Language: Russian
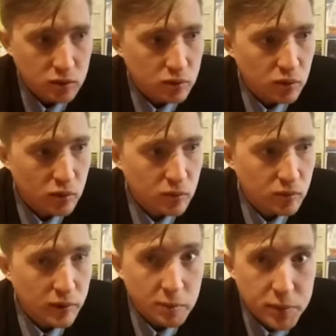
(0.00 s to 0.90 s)
Ну,
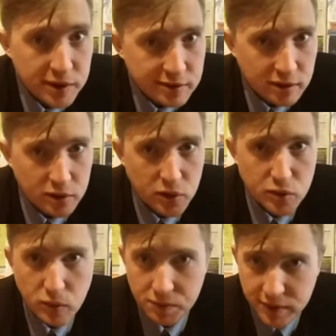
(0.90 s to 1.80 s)
написано же,
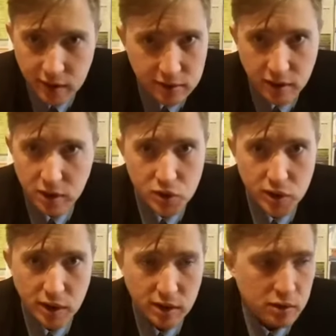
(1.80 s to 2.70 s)
что все
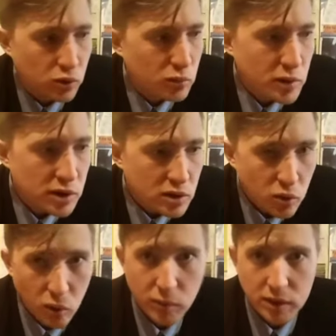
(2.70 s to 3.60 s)
согрешили, но мы не
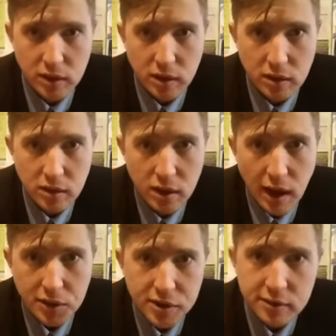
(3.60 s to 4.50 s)
роботы.
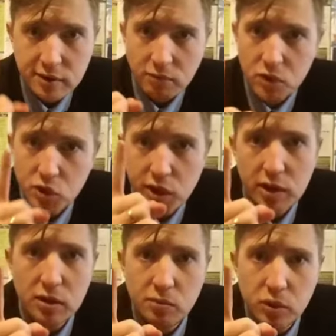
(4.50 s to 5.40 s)
Один
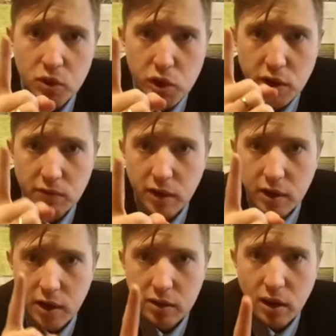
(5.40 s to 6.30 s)
совершенный был
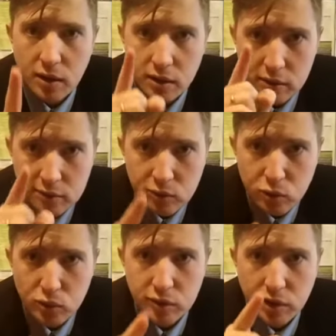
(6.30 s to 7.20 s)
человек – это
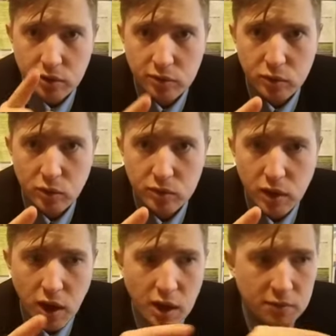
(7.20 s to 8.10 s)
Иисус Христос.
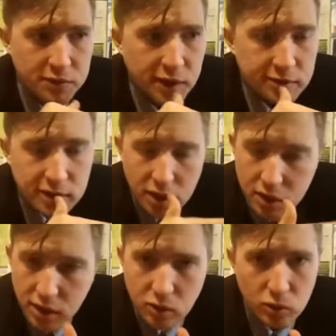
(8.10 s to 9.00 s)
Все
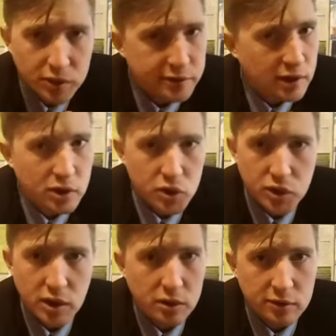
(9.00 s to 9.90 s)
остальные люди
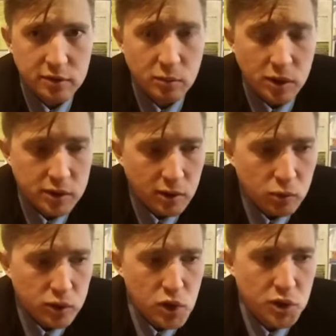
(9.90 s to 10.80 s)
согрешили на земле, так
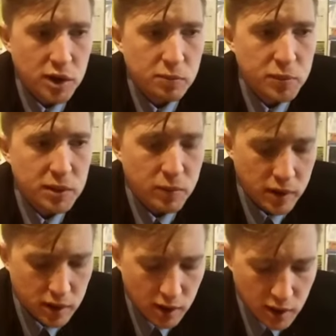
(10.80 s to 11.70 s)
уточняет
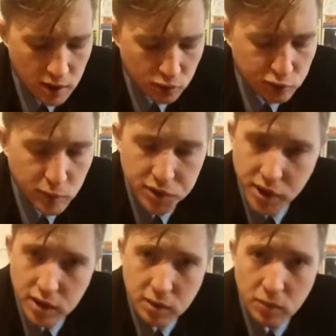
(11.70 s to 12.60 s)
Библия. Но
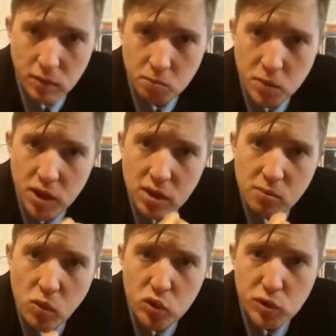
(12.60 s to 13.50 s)
смотрите, мы не
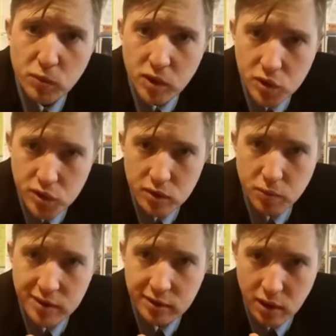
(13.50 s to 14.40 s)
можем грешить
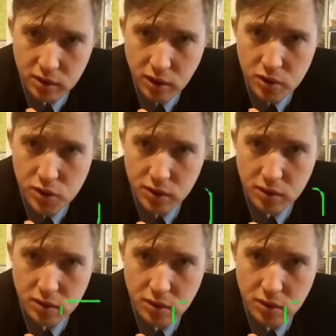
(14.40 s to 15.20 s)
бесконечно.